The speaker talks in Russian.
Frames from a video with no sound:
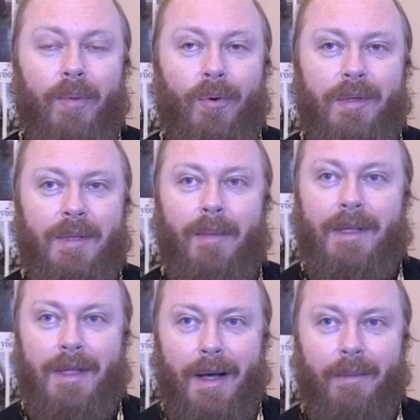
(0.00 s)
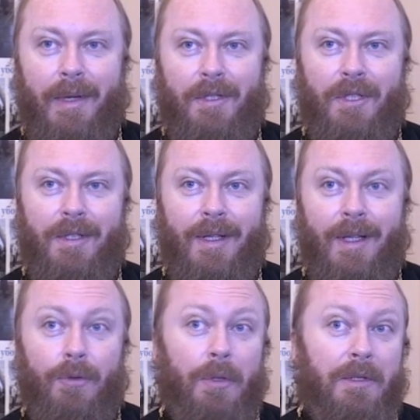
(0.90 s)
опросам одна причина,
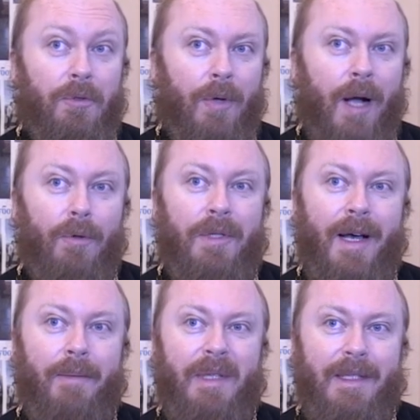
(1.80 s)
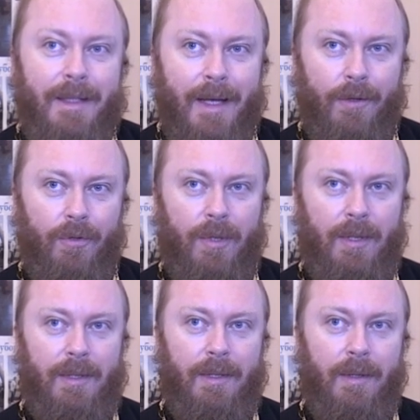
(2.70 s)
то есть то, как люди объясняют, что
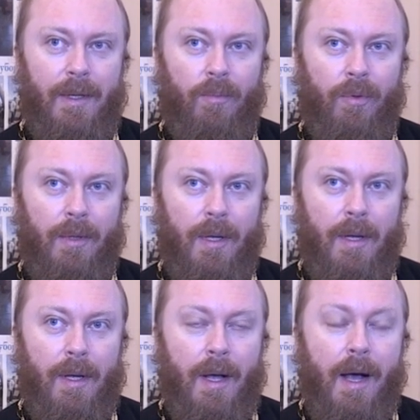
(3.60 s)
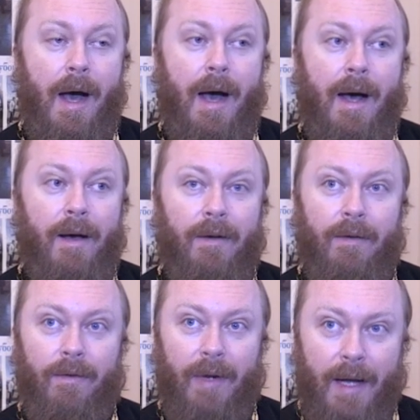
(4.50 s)
они сделали аборт,
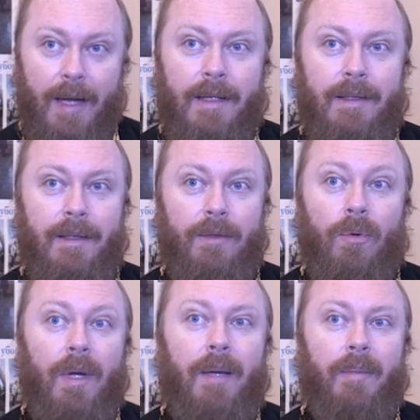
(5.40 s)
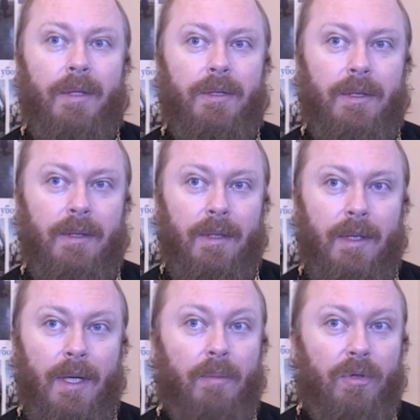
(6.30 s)
а в реальности другая причина.
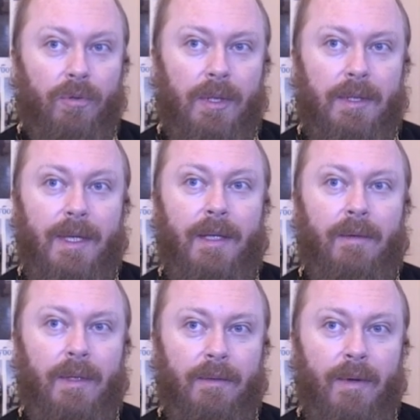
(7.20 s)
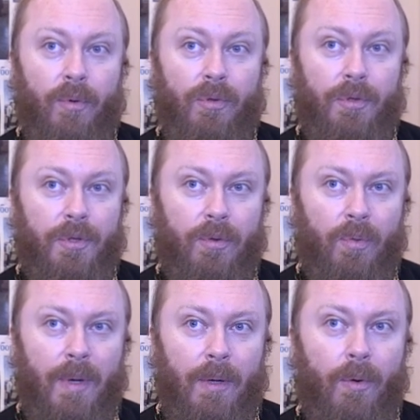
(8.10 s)
И мы тоже исследовали этот вопрос очень
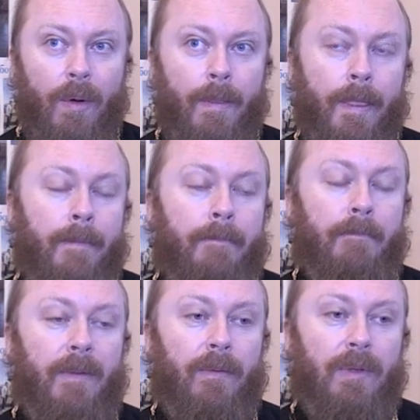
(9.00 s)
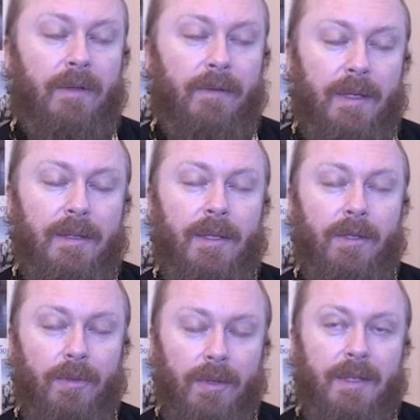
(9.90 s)
глубоко, вот, и выяснили,
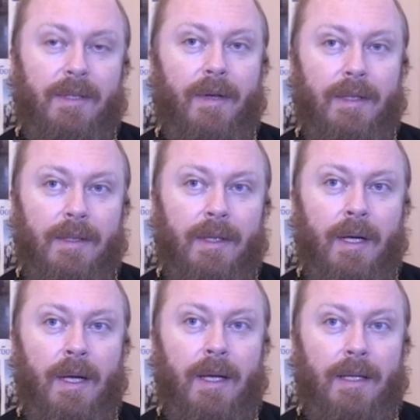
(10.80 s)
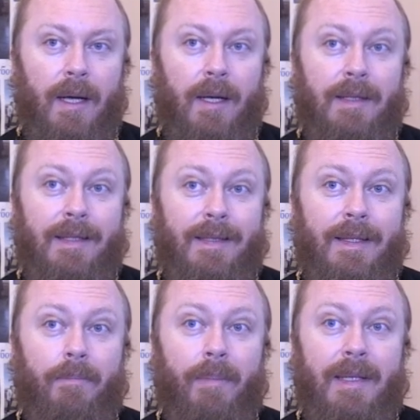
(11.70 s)
что это связано как раз
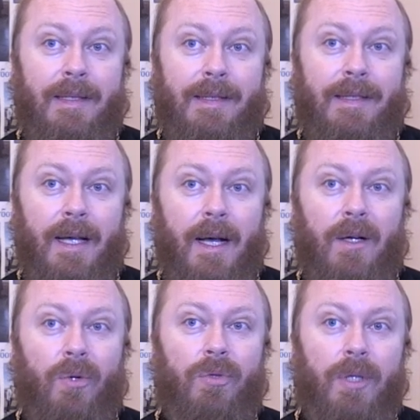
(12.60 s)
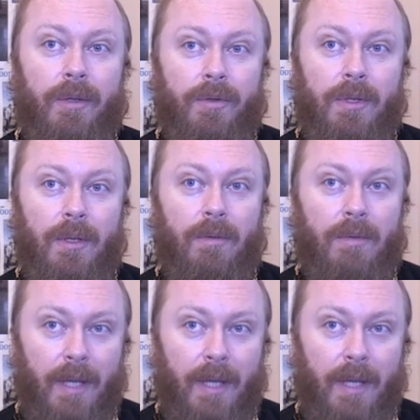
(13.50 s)
с позицией окружающих